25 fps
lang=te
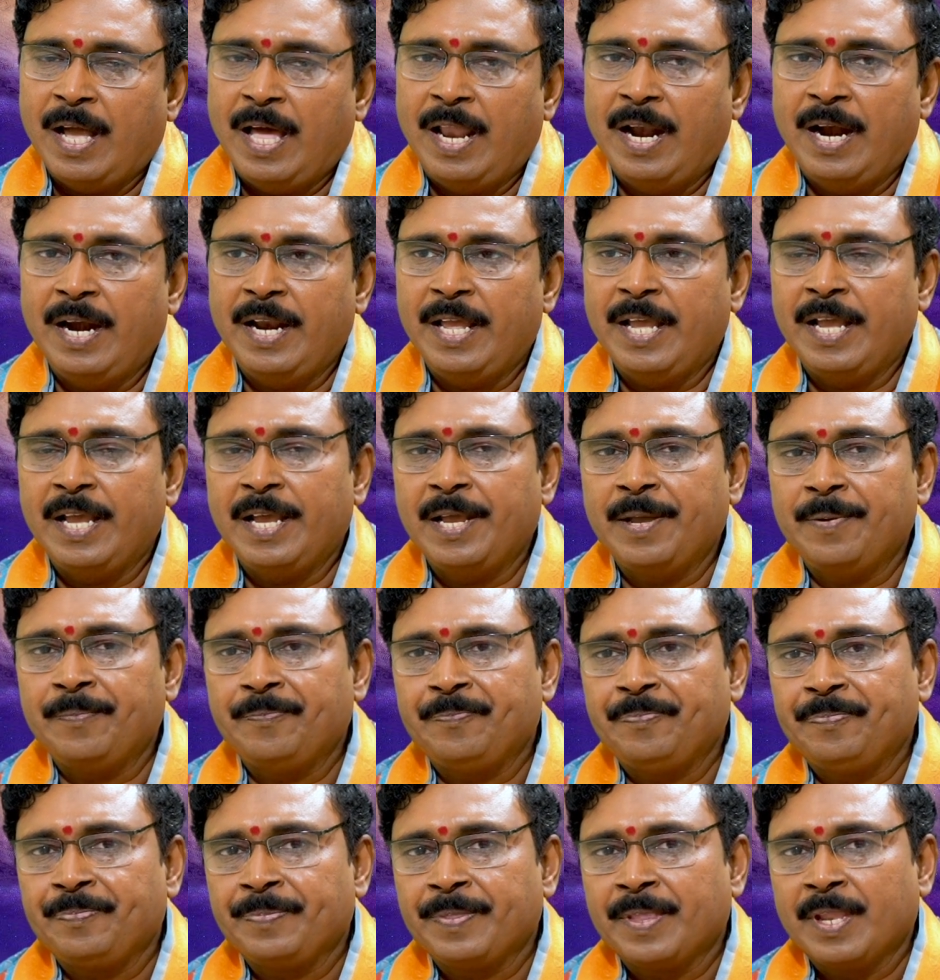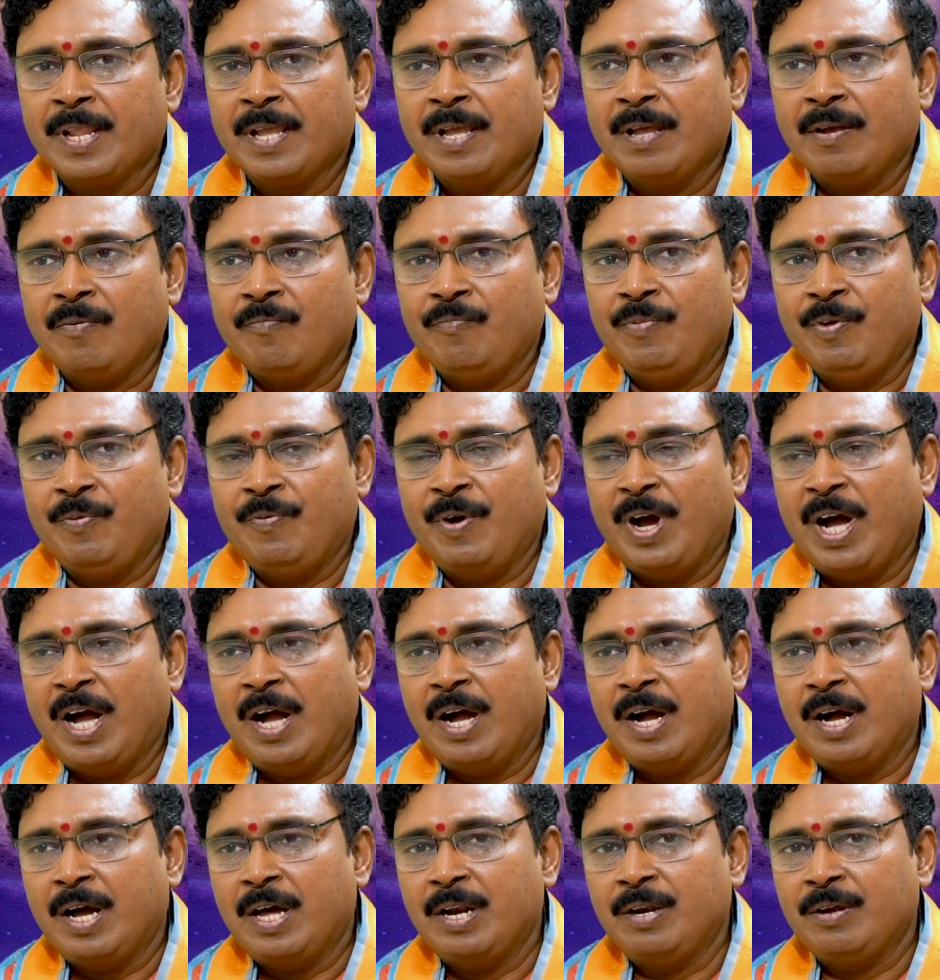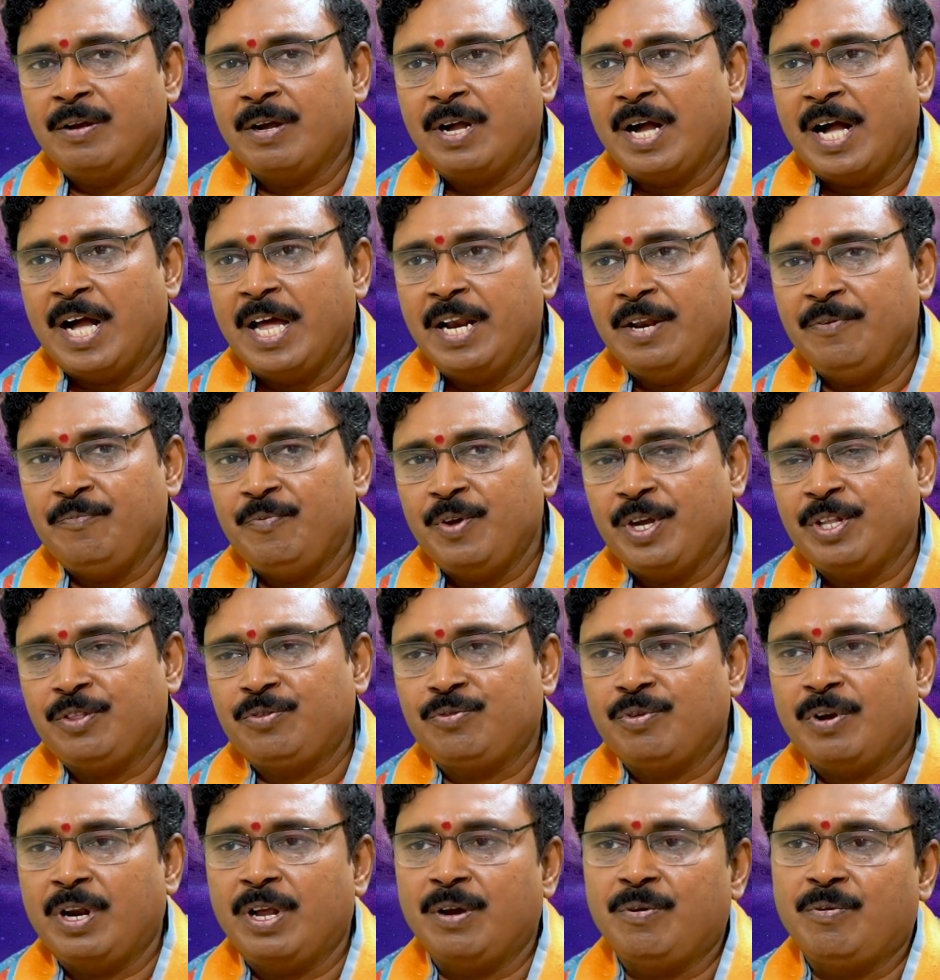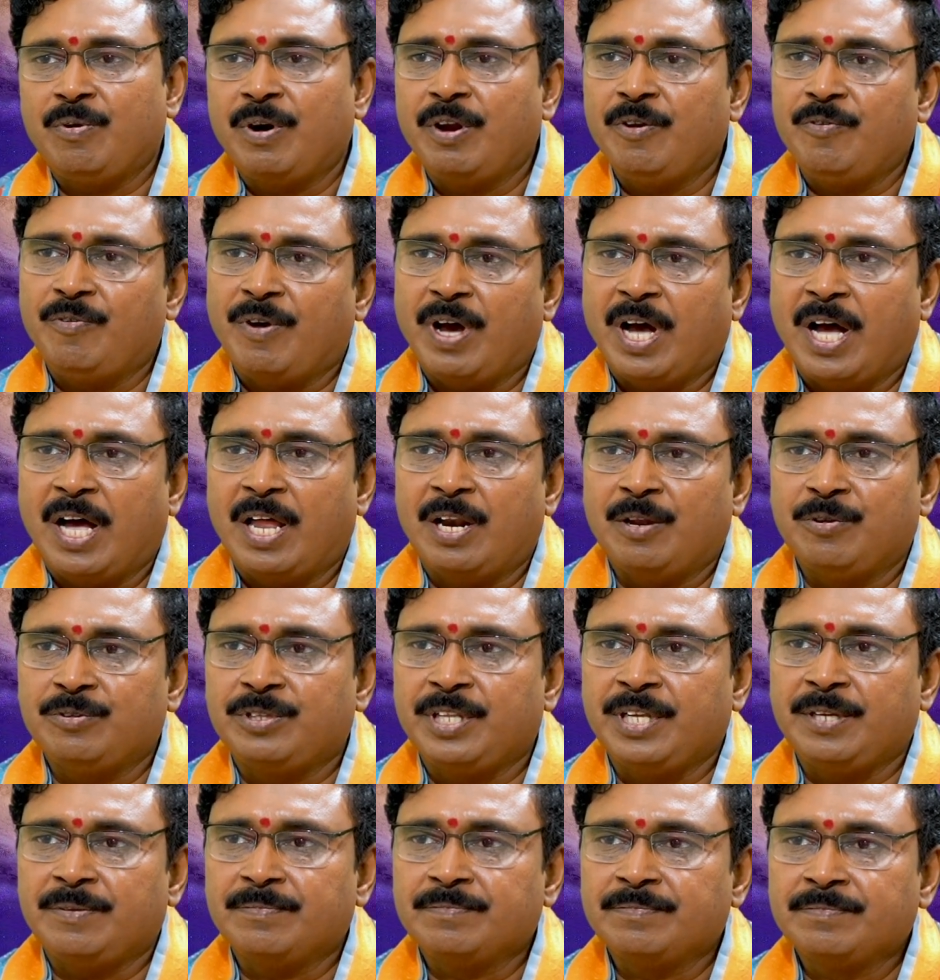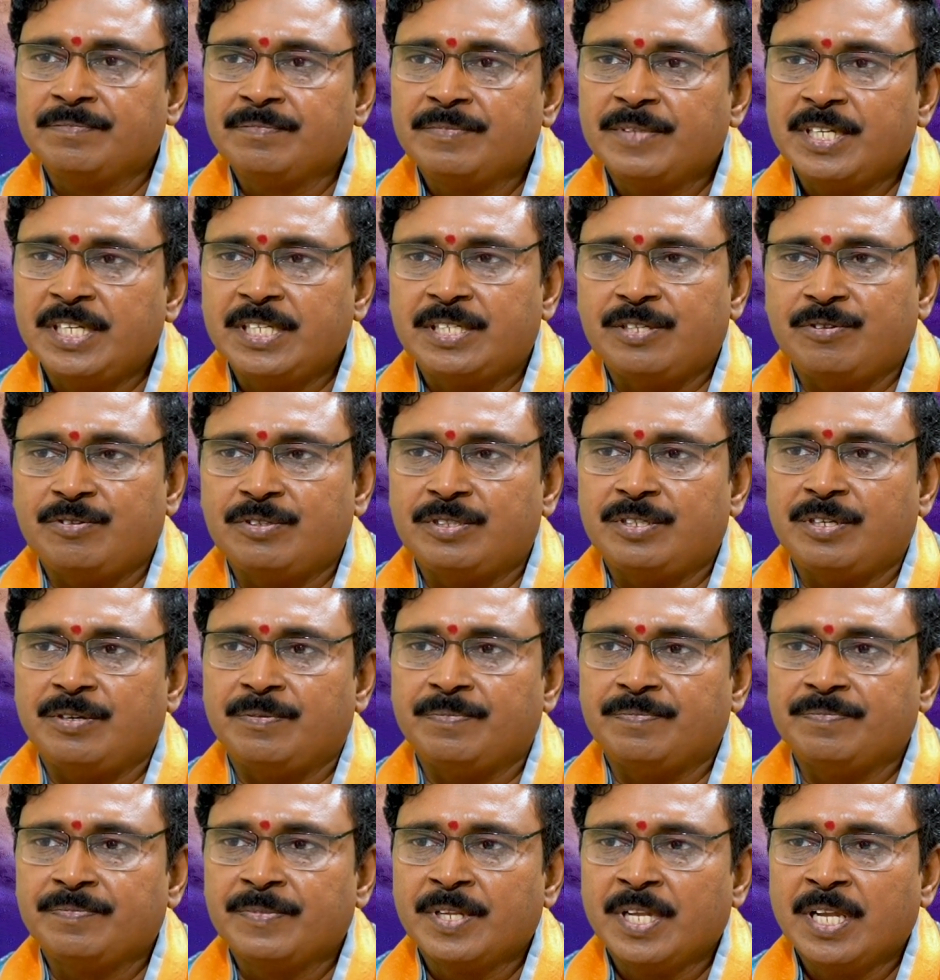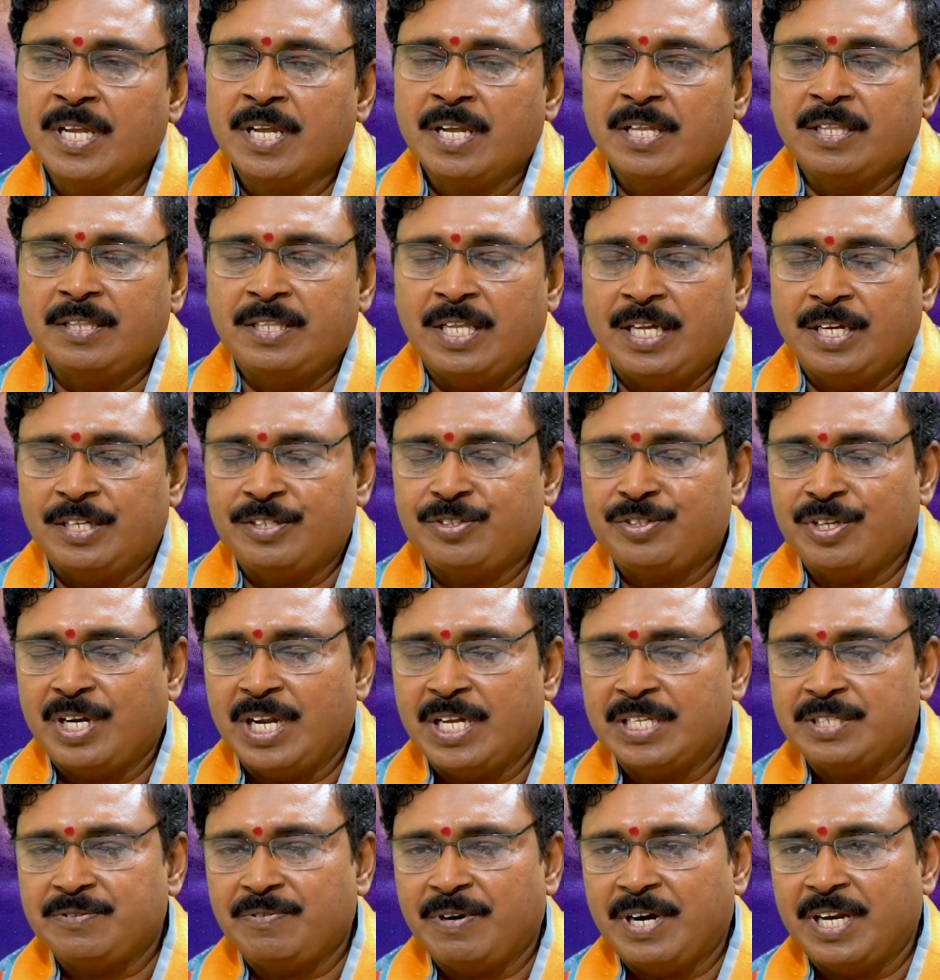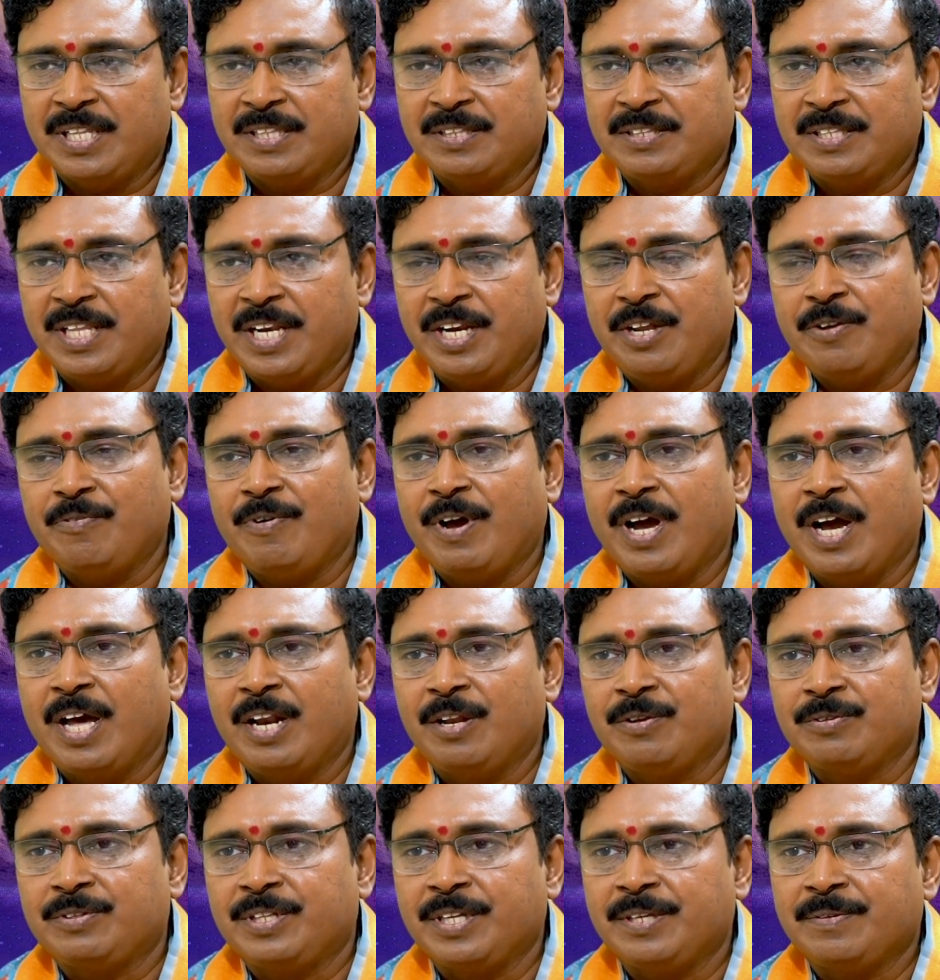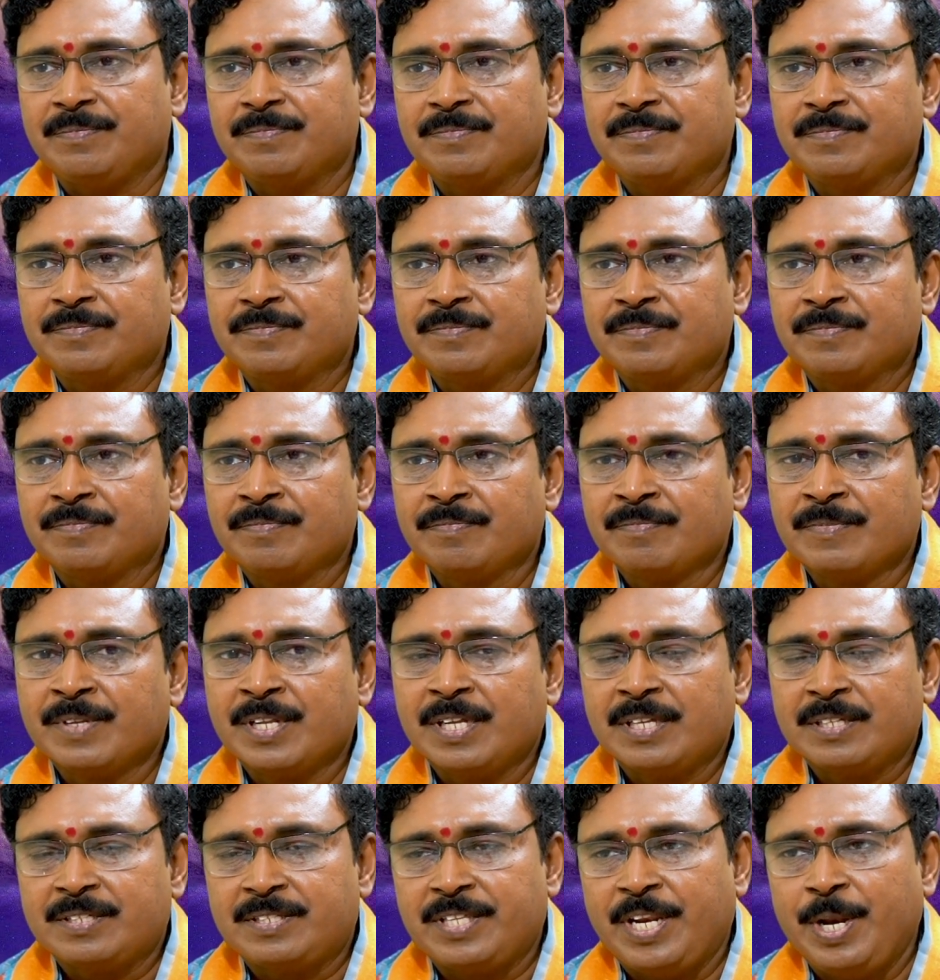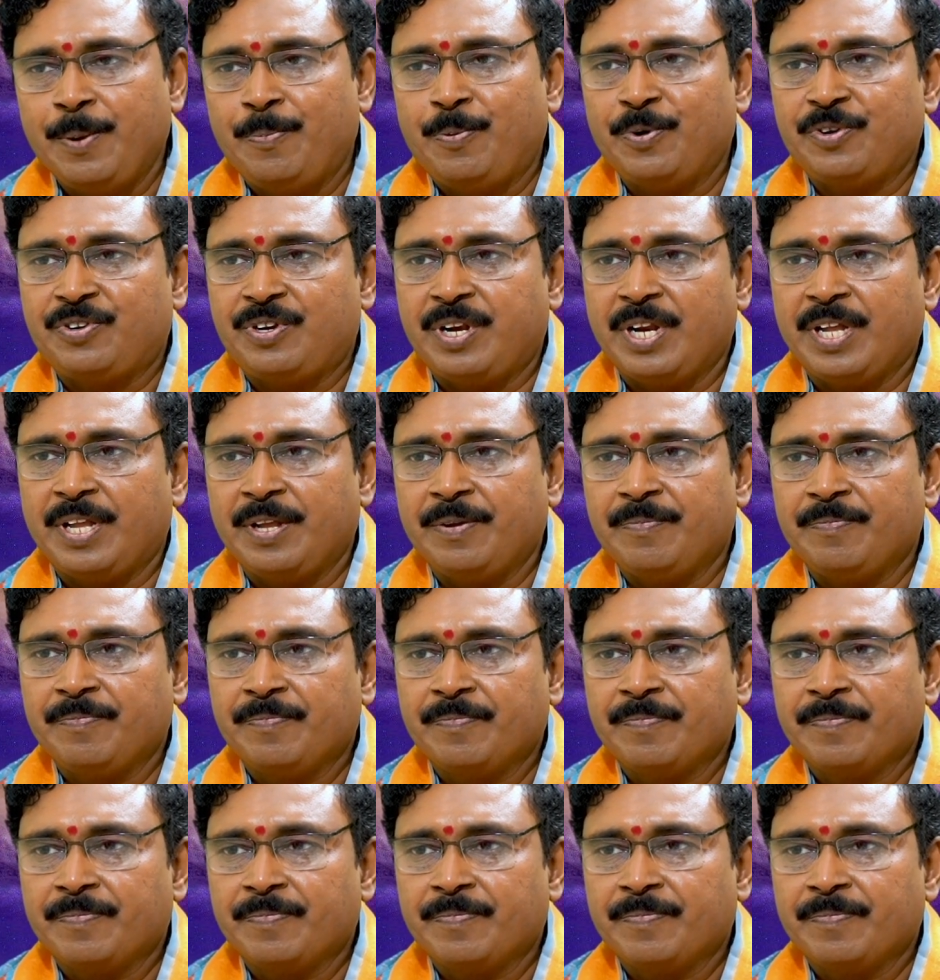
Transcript: అలానే వివాహాలు కాని వ్యక్తులకు కూడా వివాహాలు అవుతాయి ఈ సంవత్సరం ధనస్సు రాశి వాళ్ళందరికీ వివాహాలు అవుతాయి స్త్రీ పురుషులకి